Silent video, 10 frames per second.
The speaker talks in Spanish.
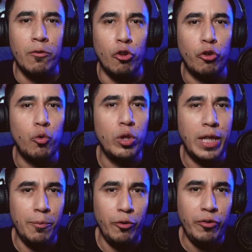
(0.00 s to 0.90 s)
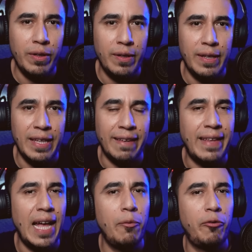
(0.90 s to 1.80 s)
nos juntamos y
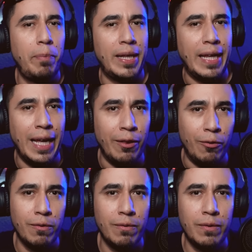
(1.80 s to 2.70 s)
estábamos platicando.